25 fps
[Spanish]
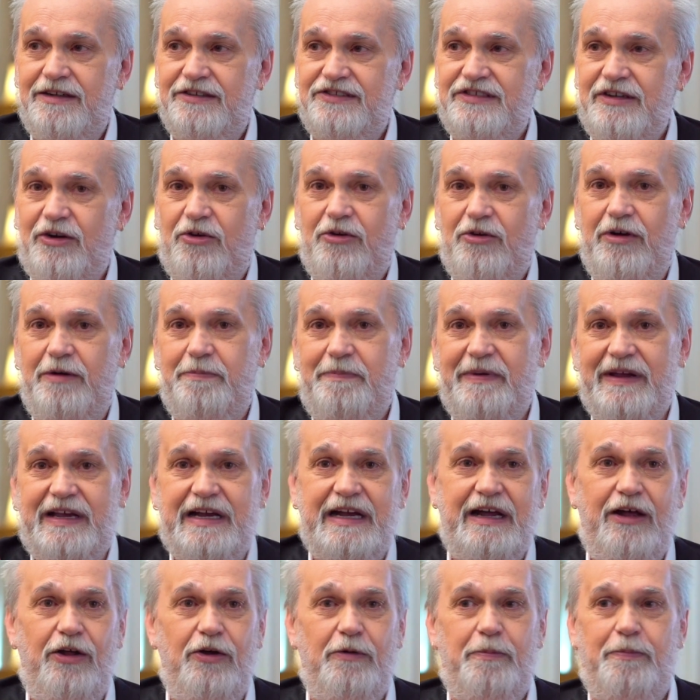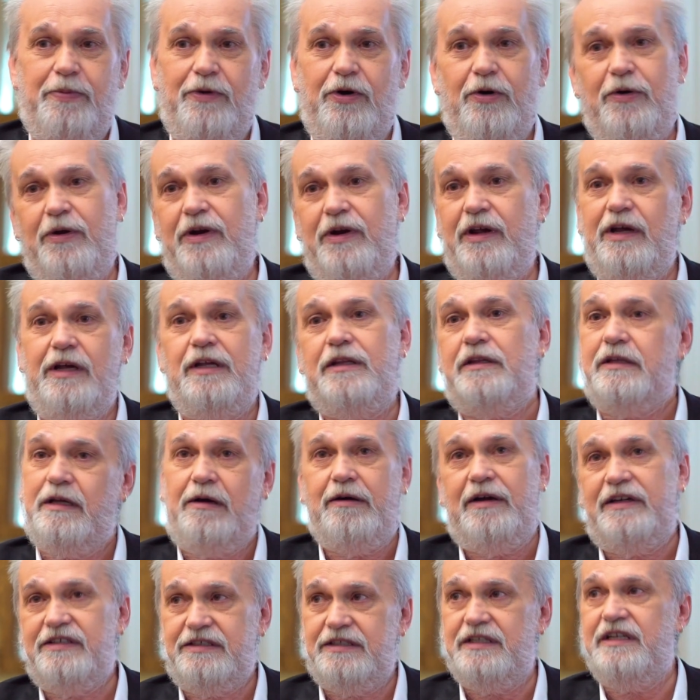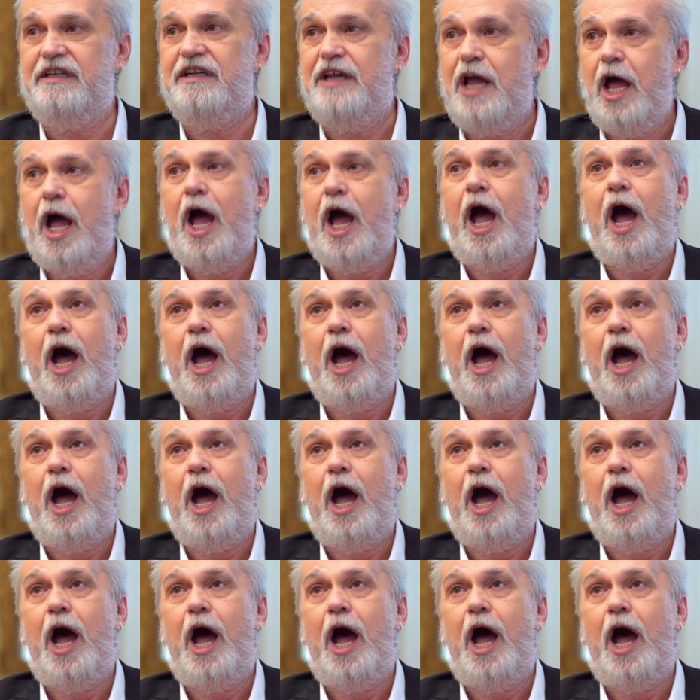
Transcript: sacó el pescado pobre que estaba así,